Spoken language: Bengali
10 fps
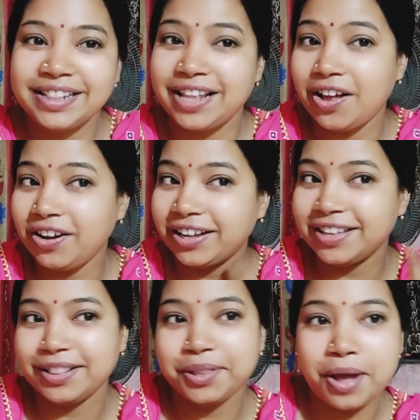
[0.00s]
তাহলে
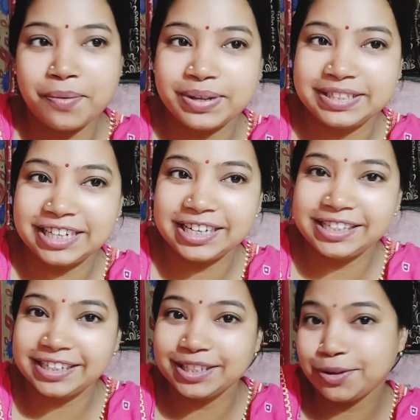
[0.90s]
কিন্তু আমার
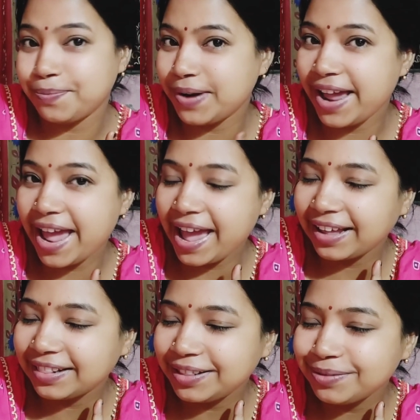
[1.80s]
চ্যানেলটিকে তোমরা
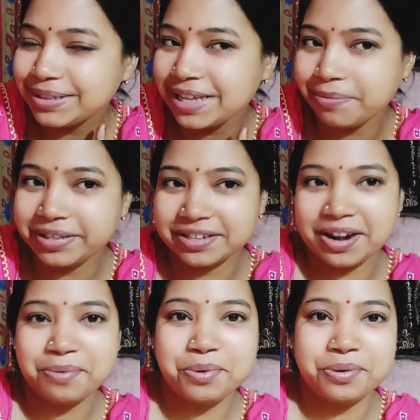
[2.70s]
একদম
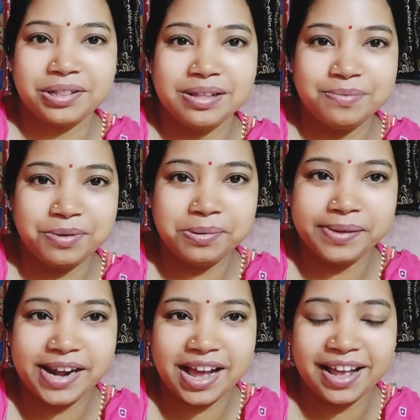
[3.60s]
সাবস্ক্রাইব করতে
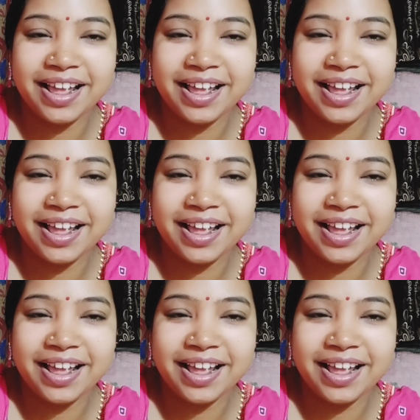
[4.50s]
ভুলবে না